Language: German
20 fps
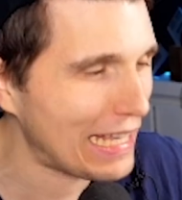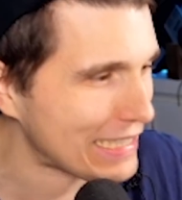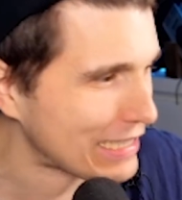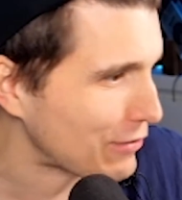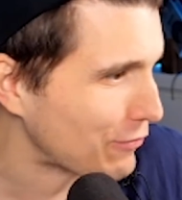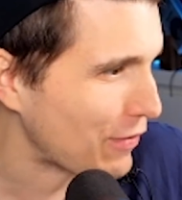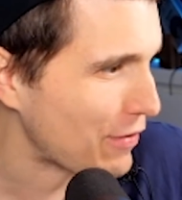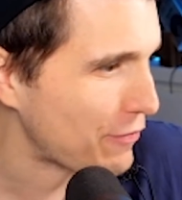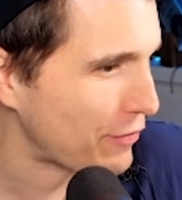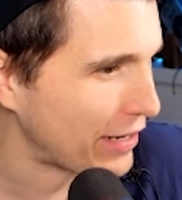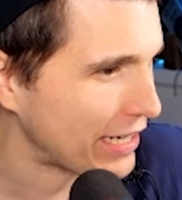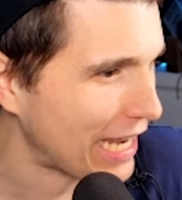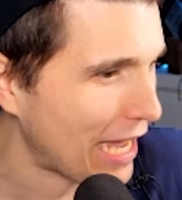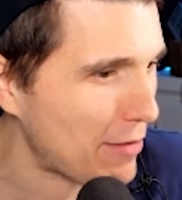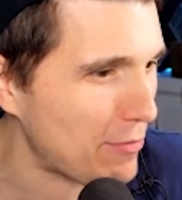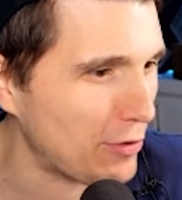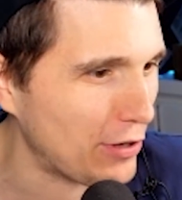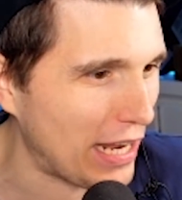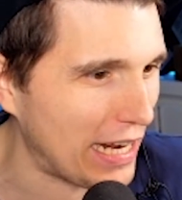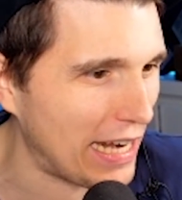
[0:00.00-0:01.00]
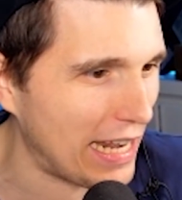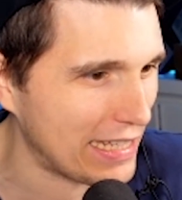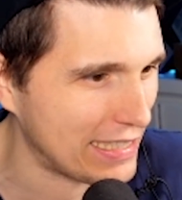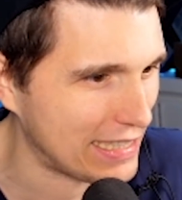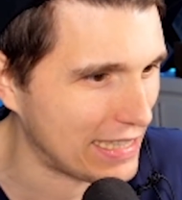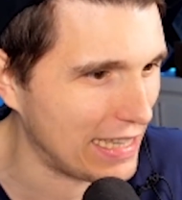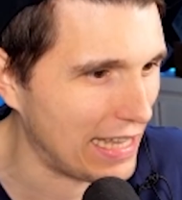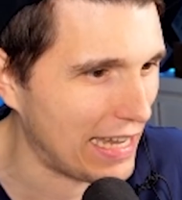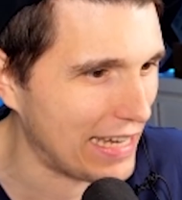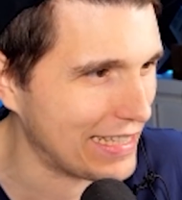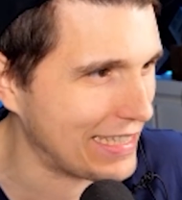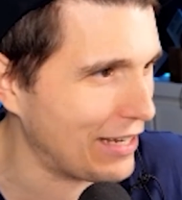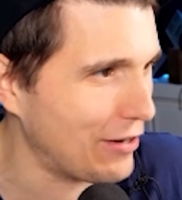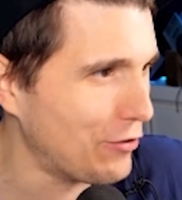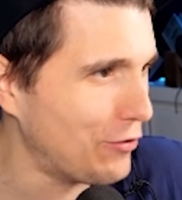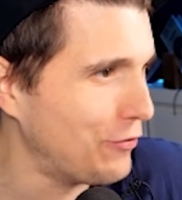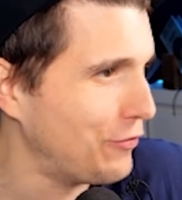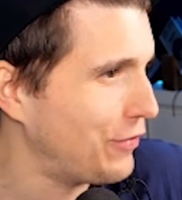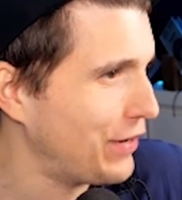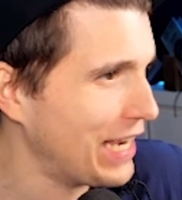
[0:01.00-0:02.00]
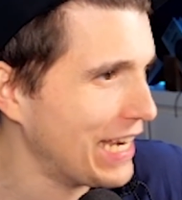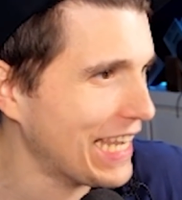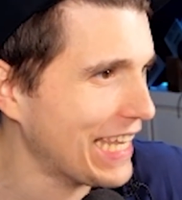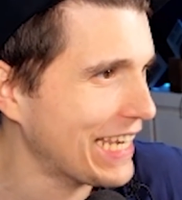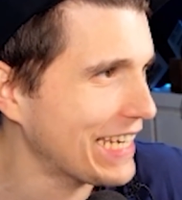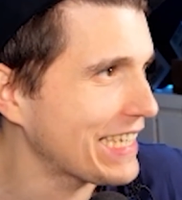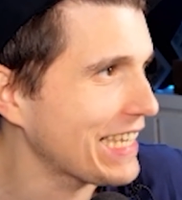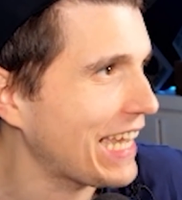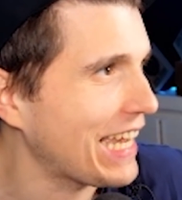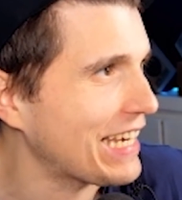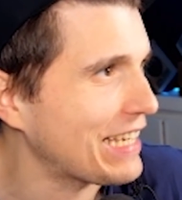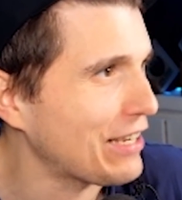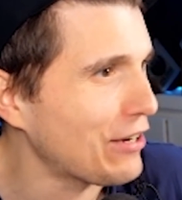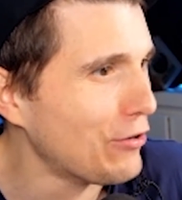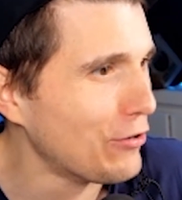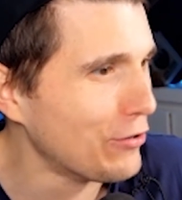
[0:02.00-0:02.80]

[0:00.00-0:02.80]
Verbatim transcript: Lasst auf jeden Fall ein Abo da, lasst ein Like da und wir legen direkt